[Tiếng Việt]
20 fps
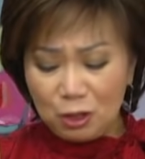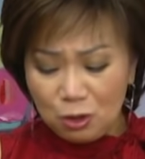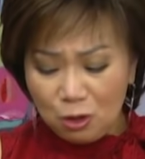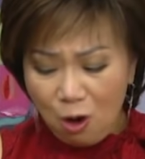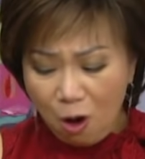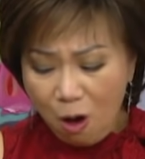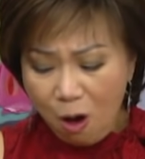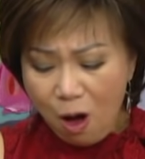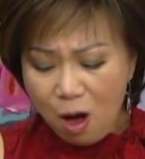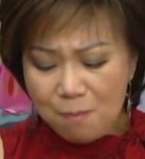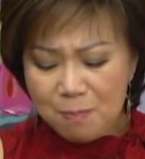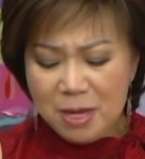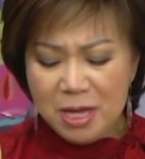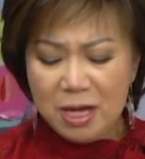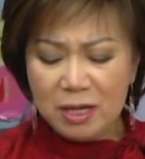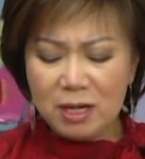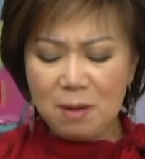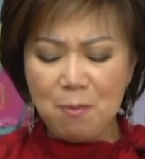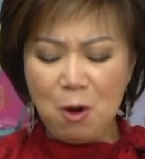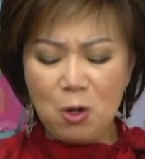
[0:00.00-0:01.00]
có
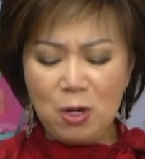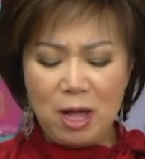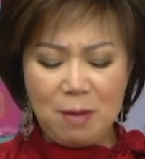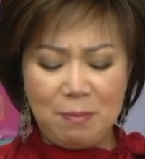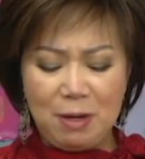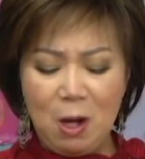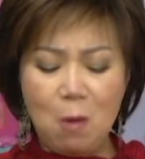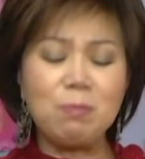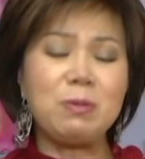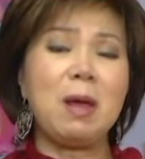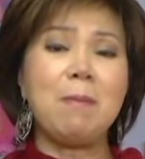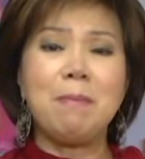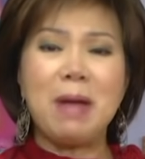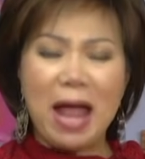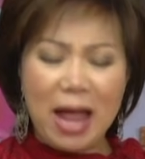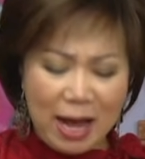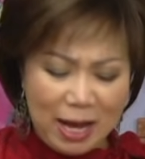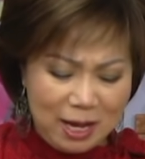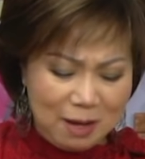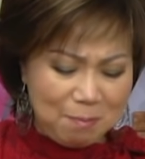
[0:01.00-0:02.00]
biết cái món này mà không dám
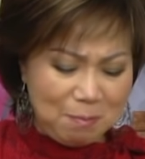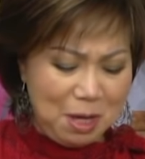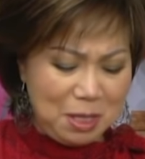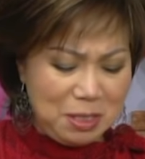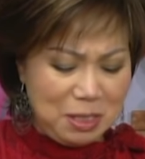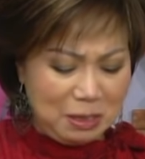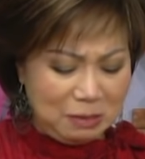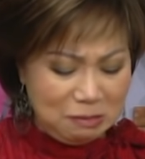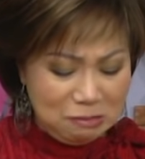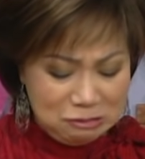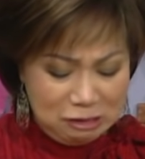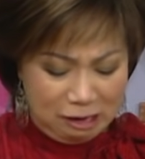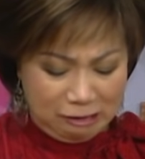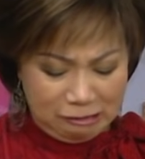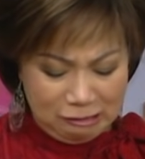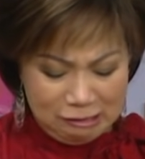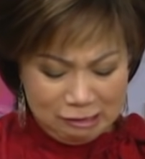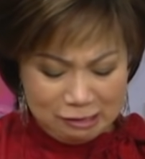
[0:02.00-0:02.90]
ăn bởi vì cứ nghĩ